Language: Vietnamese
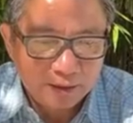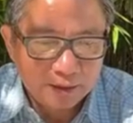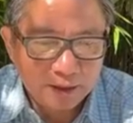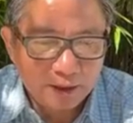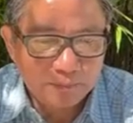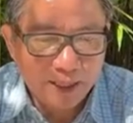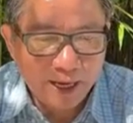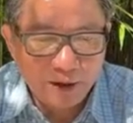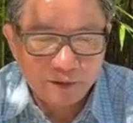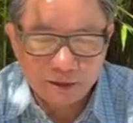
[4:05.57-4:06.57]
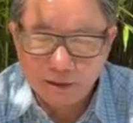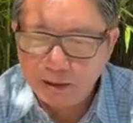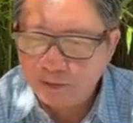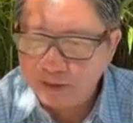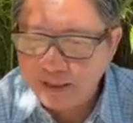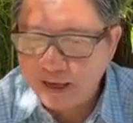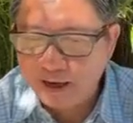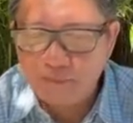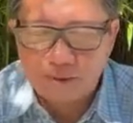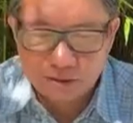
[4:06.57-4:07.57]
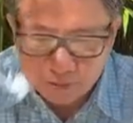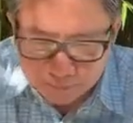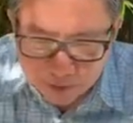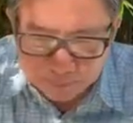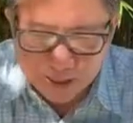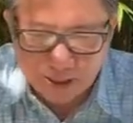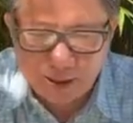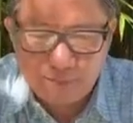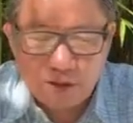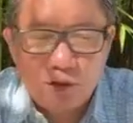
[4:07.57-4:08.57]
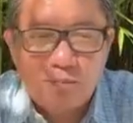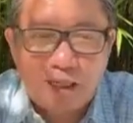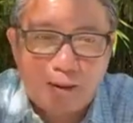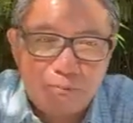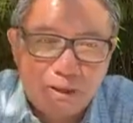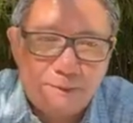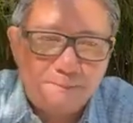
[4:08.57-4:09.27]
người Công giáo và người Hồi giáo mà chùm chùm khăn ở bên Trung Đông á